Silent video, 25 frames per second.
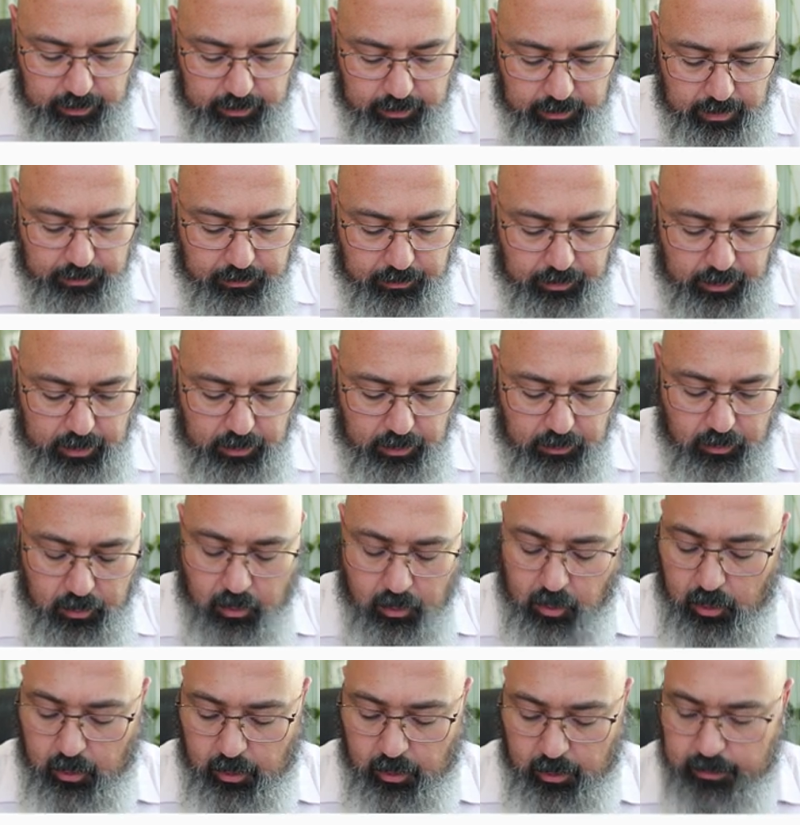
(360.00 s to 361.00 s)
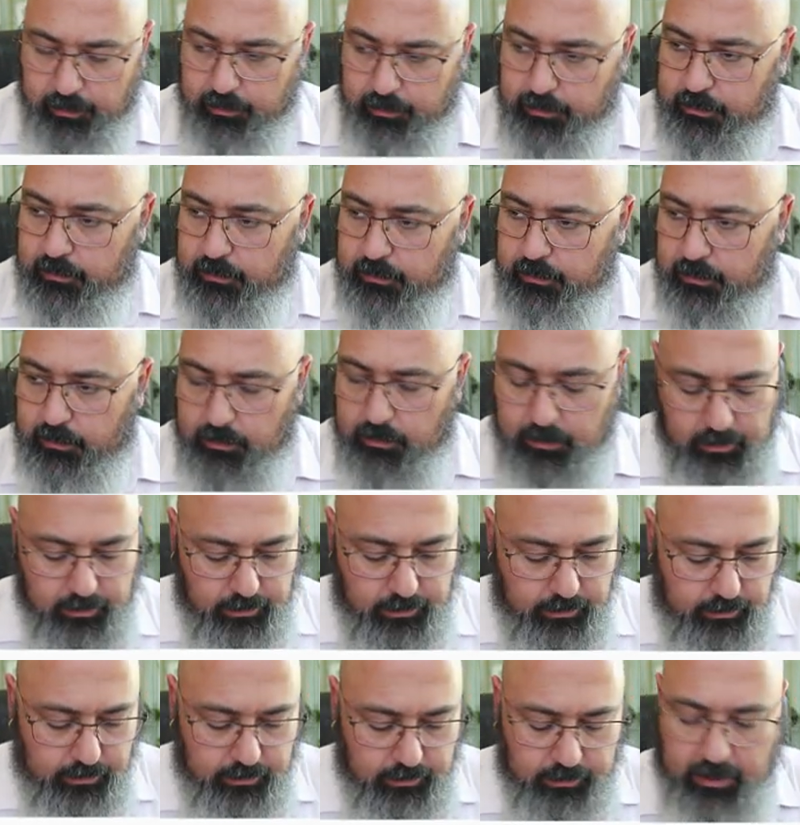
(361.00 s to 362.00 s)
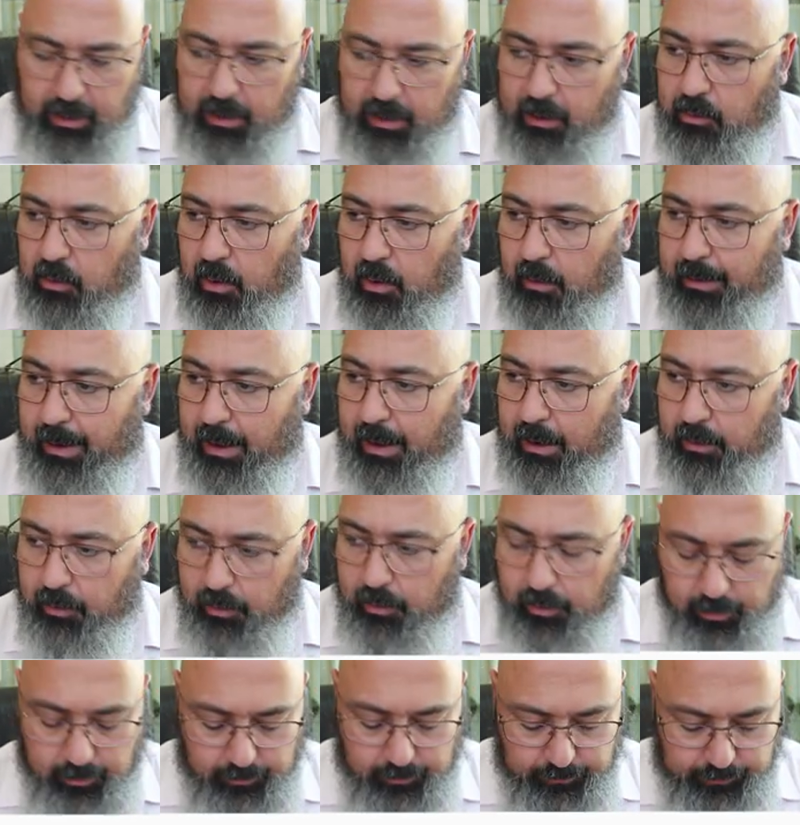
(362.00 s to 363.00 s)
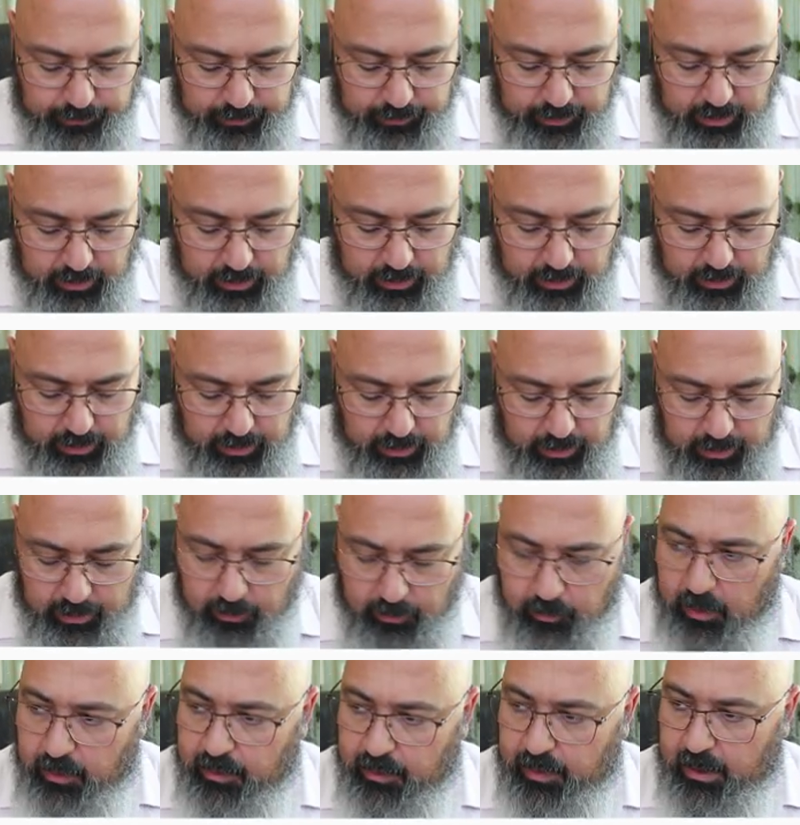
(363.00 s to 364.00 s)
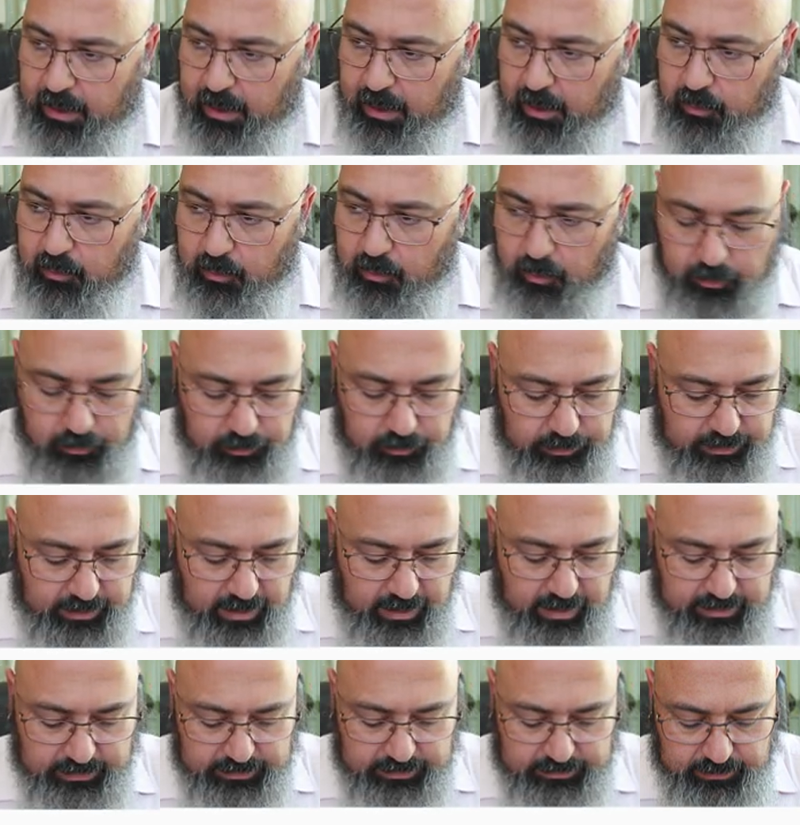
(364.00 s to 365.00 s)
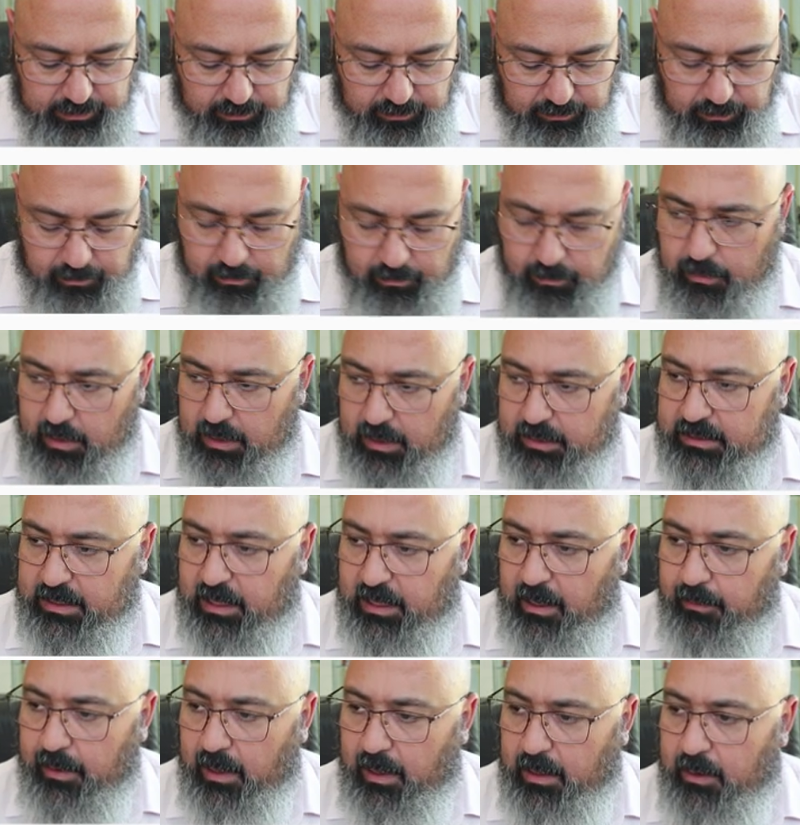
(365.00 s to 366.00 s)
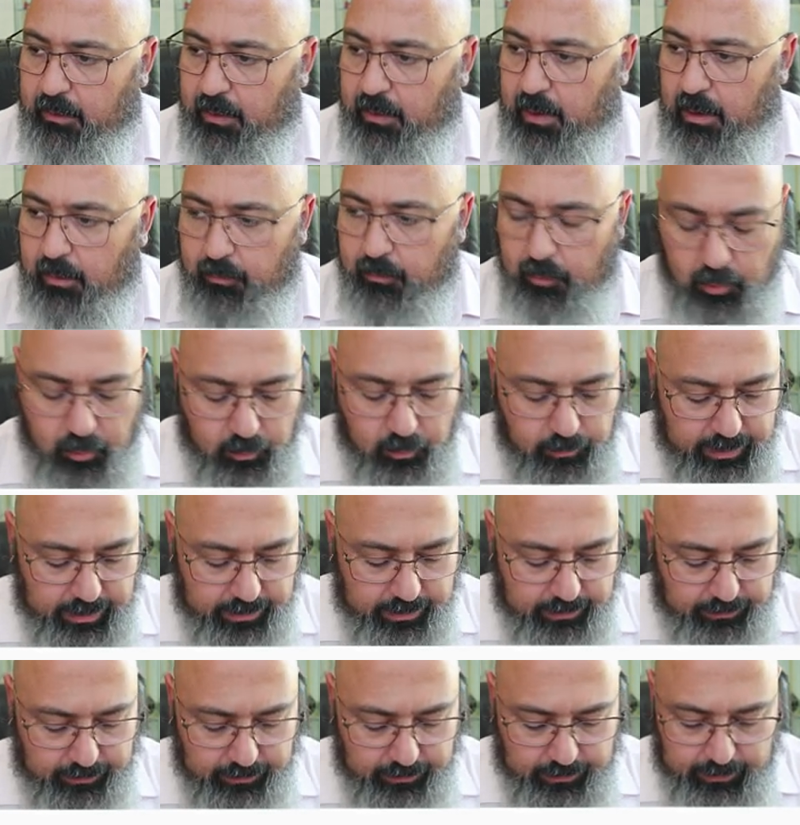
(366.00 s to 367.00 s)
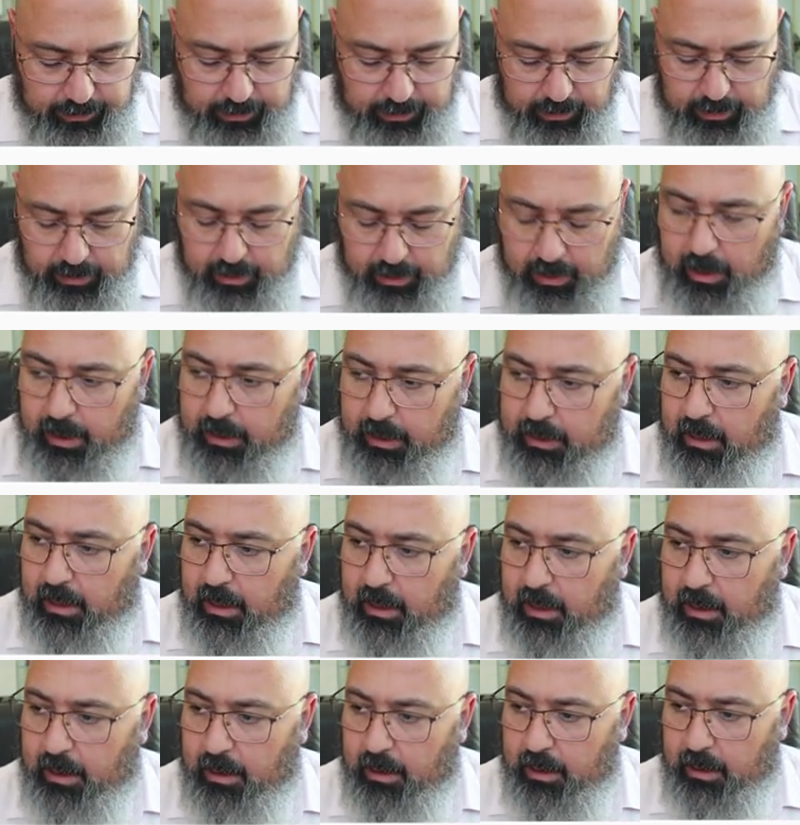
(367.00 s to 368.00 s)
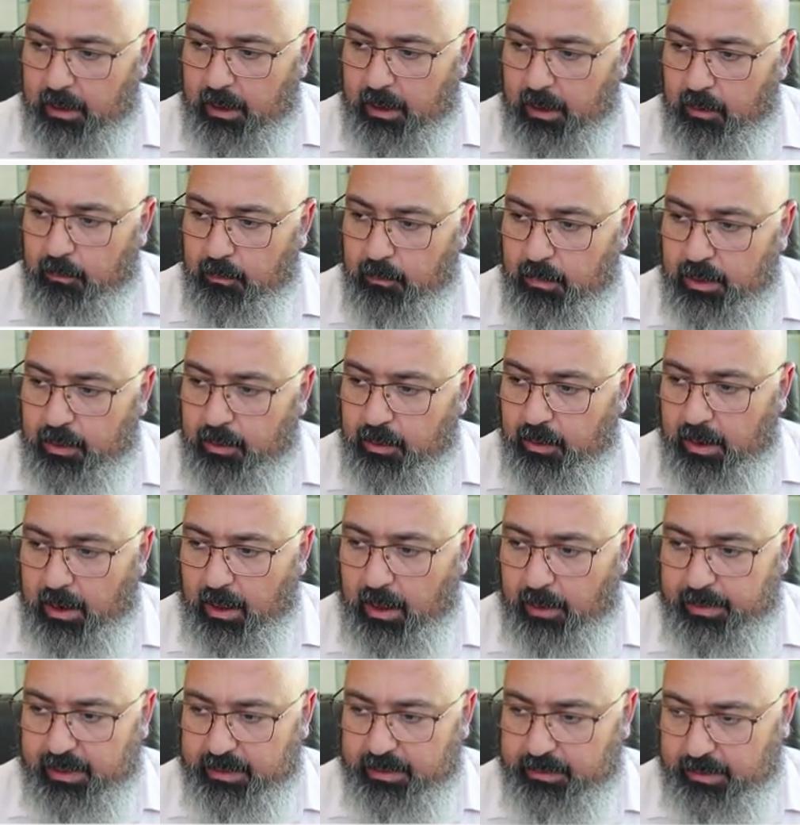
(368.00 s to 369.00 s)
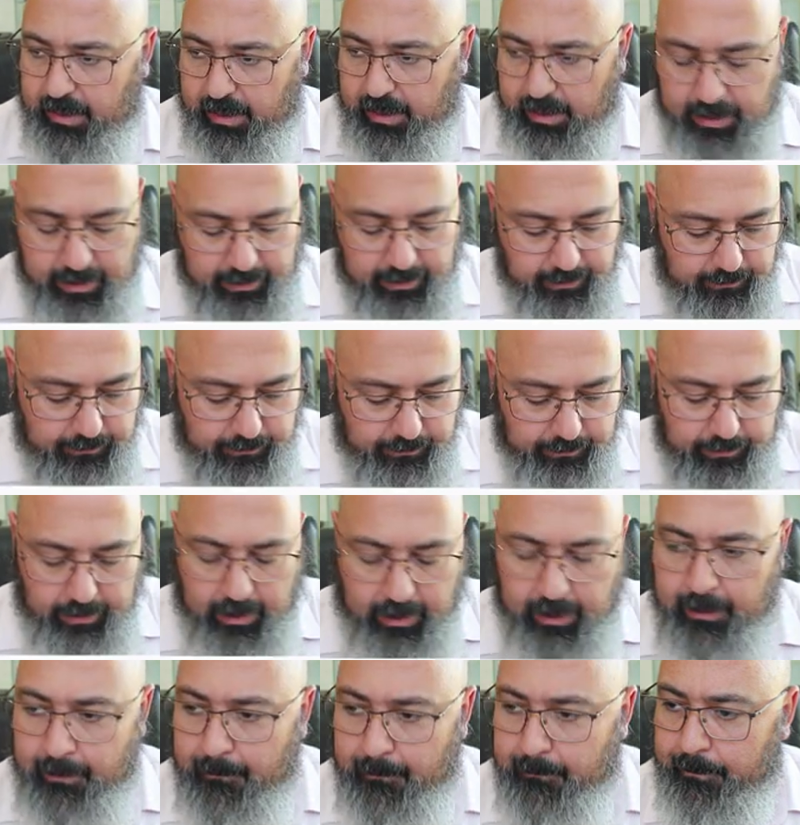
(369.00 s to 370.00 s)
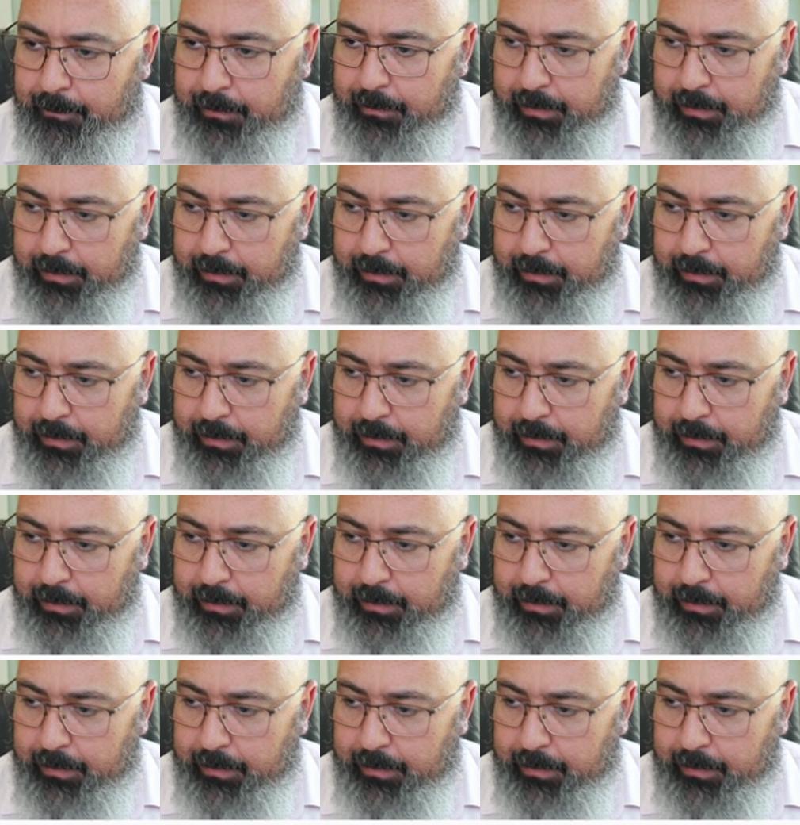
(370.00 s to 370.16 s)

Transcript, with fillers: Voy a poner un color tirando a blanco y le voy a decir que con un text me escriba el nivel de volumen aquí en, medio de la pantalla. ¿Vale?